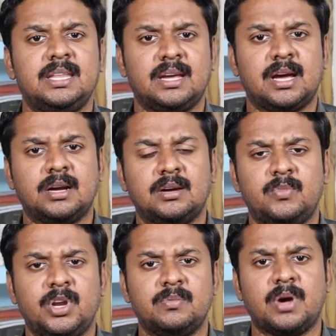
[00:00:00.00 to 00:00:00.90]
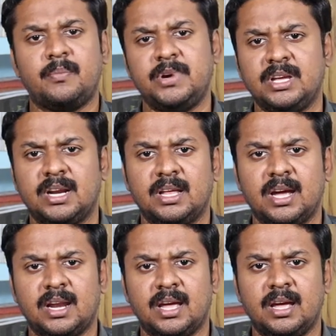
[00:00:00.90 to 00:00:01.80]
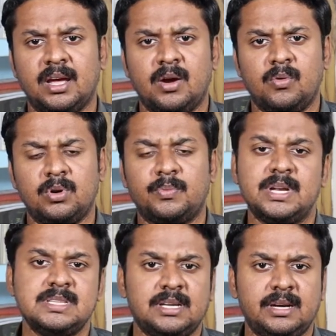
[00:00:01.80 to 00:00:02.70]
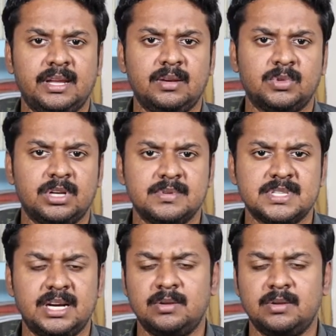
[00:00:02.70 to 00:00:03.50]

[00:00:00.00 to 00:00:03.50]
இதை காக்க முடியும் அப்படிங்கிறதுக்கான ஒரு பரிசீலனையில் முதலமைச்சர்